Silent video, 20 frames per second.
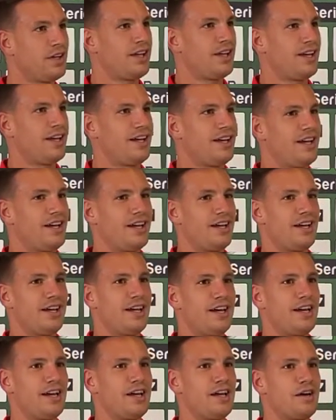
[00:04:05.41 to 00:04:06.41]

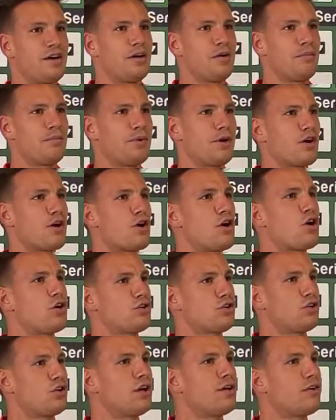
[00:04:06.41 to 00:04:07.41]
eh, però ci
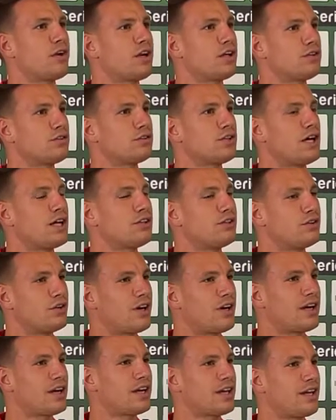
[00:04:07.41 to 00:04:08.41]
ho lavorato tanto
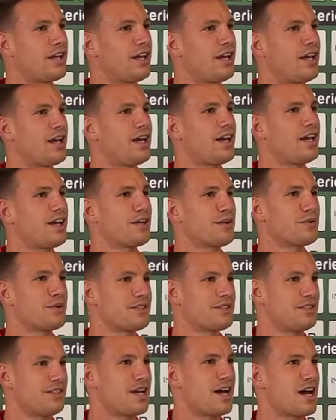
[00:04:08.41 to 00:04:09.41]
anche in
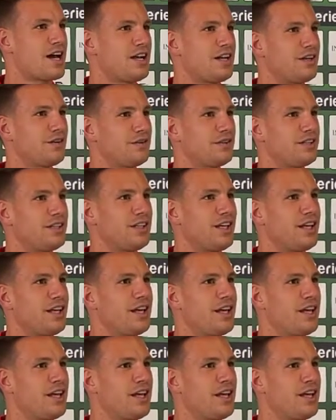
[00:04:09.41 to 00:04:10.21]
questi anni, quindi